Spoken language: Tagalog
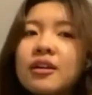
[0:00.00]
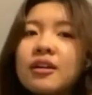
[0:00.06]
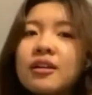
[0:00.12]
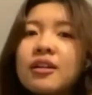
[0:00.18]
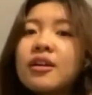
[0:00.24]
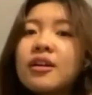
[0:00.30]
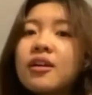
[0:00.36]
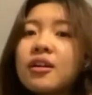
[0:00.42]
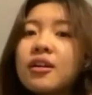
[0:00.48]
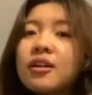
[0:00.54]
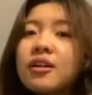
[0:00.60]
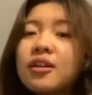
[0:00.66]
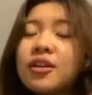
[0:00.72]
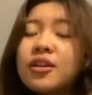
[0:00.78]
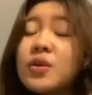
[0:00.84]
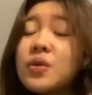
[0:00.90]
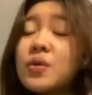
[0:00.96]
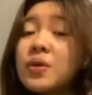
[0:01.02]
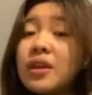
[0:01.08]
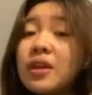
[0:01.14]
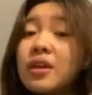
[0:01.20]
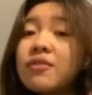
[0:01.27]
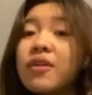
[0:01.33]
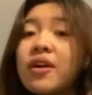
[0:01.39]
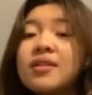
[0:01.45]
ng
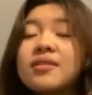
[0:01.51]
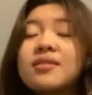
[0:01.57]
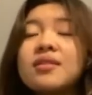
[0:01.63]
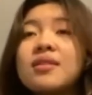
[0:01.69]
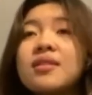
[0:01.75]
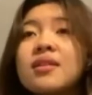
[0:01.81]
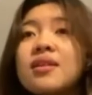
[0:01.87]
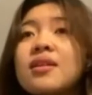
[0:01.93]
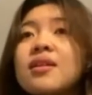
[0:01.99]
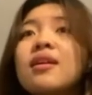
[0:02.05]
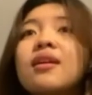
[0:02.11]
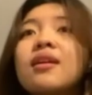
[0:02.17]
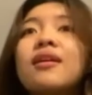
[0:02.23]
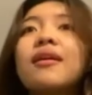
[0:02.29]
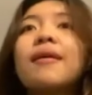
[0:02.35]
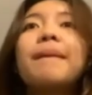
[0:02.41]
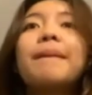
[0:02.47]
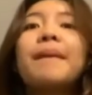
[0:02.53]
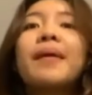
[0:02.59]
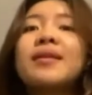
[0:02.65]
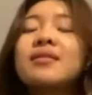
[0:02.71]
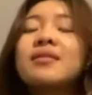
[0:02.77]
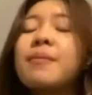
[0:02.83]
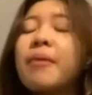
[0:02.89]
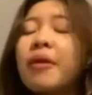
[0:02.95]
UE varsity
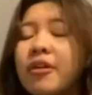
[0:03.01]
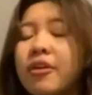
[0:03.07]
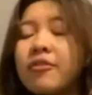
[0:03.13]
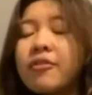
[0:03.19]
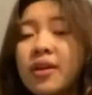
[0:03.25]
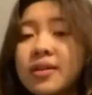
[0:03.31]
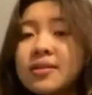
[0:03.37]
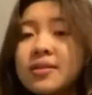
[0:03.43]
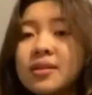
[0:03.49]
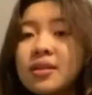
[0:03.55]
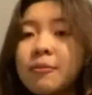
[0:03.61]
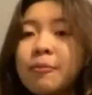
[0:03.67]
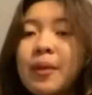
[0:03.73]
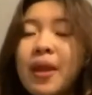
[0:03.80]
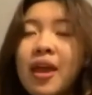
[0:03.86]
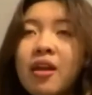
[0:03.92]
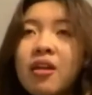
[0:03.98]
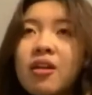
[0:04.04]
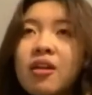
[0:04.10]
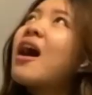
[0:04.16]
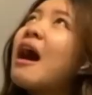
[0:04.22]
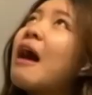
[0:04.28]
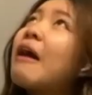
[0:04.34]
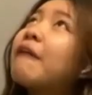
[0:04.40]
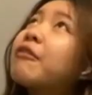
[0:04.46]
as a bar- varsity player.
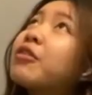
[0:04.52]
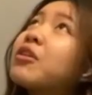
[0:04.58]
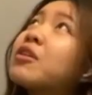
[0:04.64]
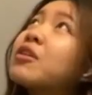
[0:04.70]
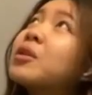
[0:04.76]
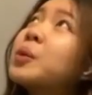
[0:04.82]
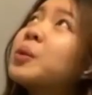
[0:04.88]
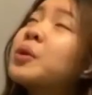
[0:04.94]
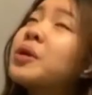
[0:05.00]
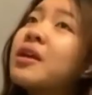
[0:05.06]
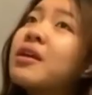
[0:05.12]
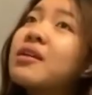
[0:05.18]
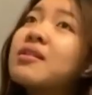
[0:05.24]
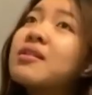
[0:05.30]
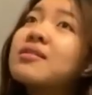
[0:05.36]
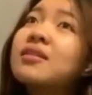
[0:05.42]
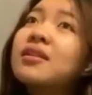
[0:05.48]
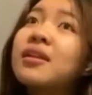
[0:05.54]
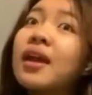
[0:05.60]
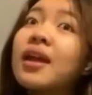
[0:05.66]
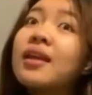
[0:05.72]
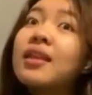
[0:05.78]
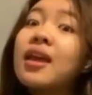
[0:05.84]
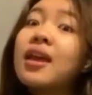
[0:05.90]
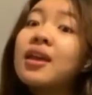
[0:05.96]
After two years,
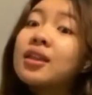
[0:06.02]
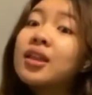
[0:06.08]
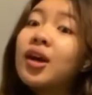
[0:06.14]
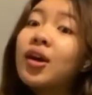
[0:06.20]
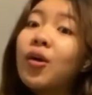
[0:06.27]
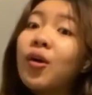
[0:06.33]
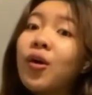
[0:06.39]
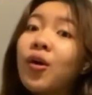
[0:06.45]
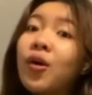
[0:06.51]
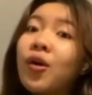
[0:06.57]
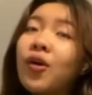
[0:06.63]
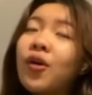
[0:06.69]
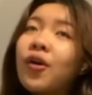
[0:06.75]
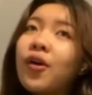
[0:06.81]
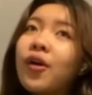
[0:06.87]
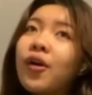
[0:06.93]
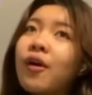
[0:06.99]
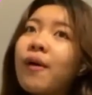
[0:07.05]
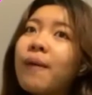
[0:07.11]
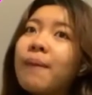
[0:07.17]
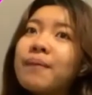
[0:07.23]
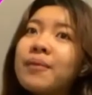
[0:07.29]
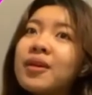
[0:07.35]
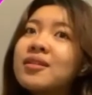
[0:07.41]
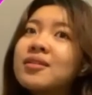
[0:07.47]
grade 8 ako,
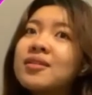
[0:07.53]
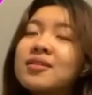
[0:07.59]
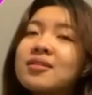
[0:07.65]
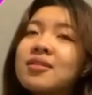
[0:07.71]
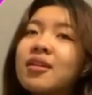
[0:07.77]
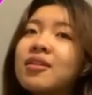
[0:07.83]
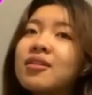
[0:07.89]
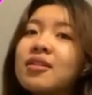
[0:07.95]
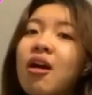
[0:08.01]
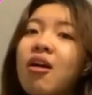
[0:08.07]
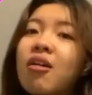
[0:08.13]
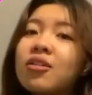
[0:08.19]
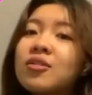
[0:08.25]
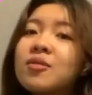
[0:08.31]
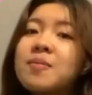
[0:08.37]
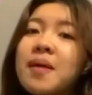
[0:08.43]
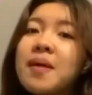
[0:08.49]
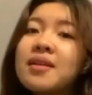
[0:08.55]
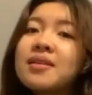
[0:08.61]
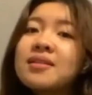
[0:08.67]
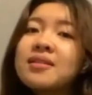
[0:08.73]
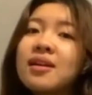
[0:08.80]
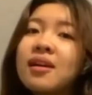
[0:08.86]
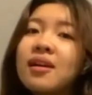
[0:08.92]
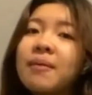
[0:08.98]
um, nagsistart na ako sumali
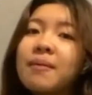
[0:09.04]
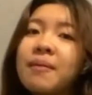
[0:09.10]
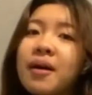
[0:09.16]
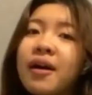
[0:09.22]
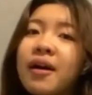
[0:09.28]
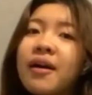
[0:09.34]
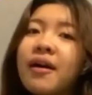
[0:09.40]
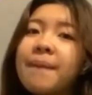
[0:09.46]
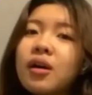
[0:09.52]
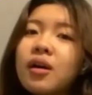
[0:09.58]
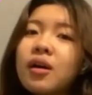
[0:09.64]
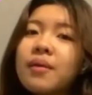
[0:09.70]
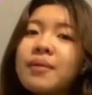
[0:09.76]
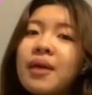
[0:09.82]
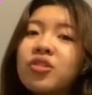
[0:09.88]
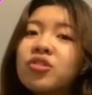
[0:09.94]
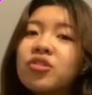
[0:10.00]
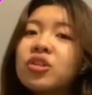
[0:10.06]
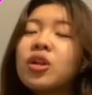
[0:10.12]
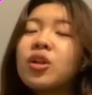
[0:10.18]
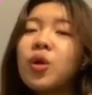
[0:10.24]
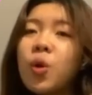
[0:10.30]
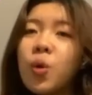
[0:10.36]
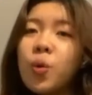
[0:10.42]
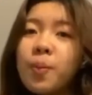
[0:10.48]
sa mga national
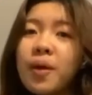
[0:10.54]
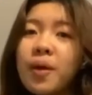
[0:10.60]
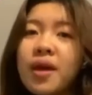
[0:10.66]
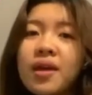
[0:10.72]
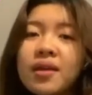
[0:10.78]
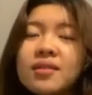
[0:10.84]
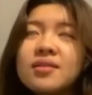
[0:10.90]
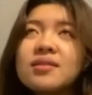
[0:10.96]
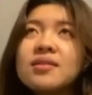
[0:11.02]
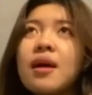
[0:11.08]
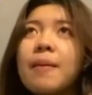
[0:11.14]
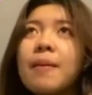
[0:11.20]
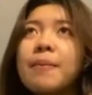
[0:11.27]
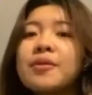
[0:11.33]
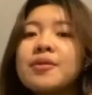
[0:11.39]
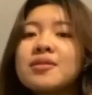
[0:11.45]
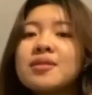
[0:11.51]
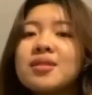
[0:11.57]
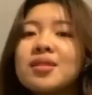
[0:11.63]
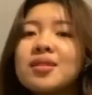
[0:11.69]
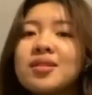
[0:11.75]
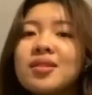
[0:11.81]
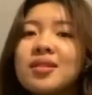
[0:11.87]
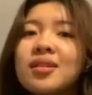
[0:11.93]
opens. Tapos,